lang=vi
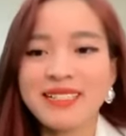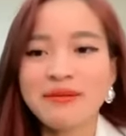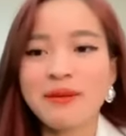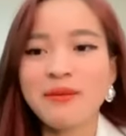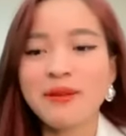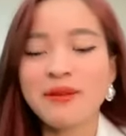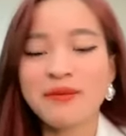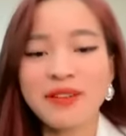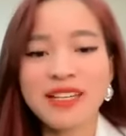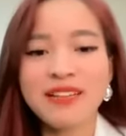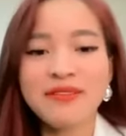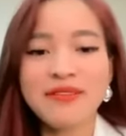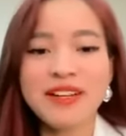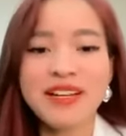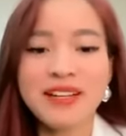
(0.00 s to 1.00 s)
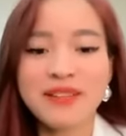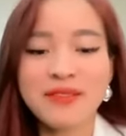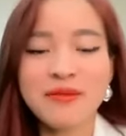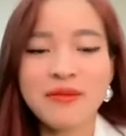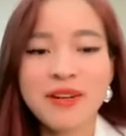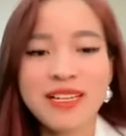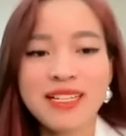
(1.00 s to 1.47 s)
và mình phải về
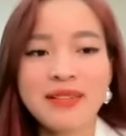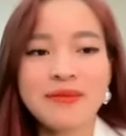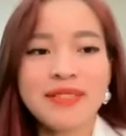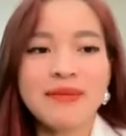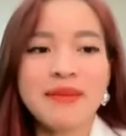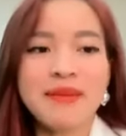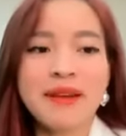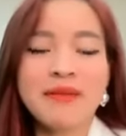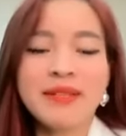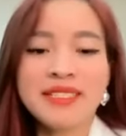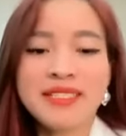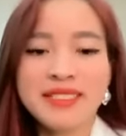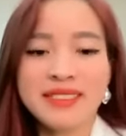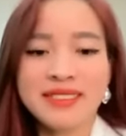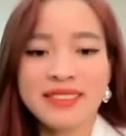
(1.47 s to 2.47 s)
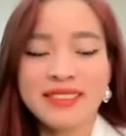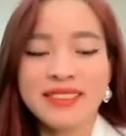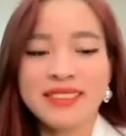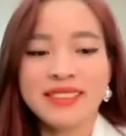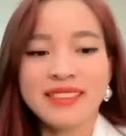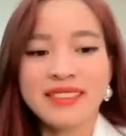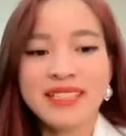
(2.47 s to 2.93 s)
quê thăm cha mẹ mình chứ.
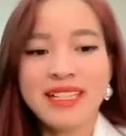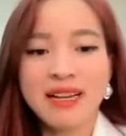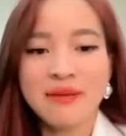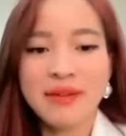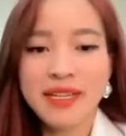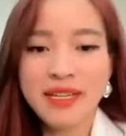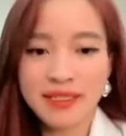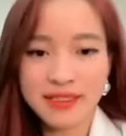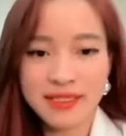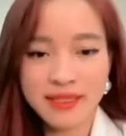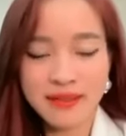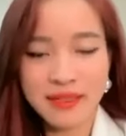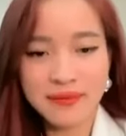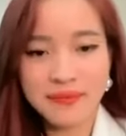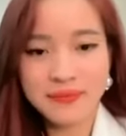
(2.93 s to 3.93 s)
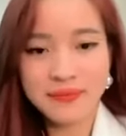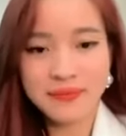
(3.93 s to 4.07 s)
Thế là bây giờ sao ạ?